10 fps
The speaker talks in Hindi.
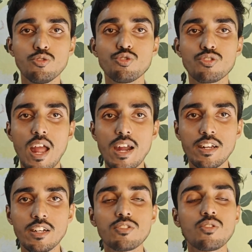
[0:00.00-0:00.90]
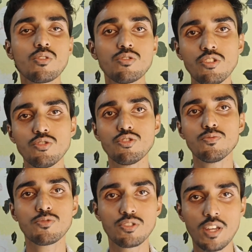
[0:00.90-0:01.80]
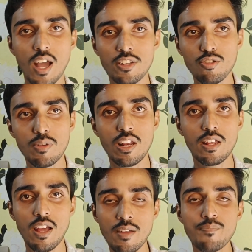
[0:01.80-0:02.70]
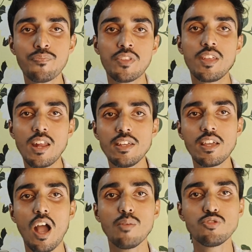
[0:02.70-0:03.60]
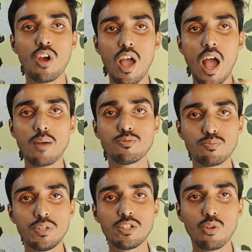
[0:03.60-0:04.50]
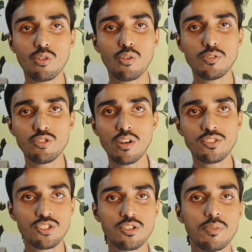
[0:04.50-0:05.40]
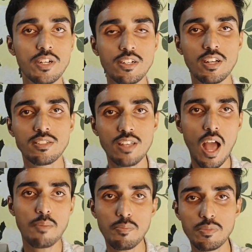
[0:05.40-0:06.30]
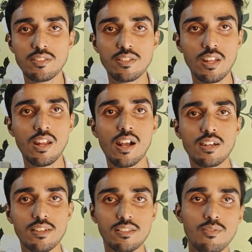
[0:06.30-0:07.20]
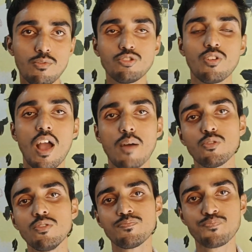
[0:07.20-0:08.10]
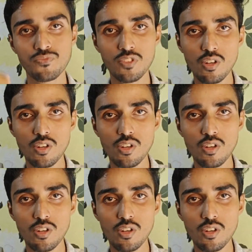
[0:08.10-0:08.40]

अब उस एड कंट्रोल को जो है यूट्यूब खुद के हाथों में ले रहा है यानी कि अब जो है आप मिड रोल को भी जो है सिस्टमेटिक ढंग से आप अपने से नहीं लगा सकते वो जो है आपको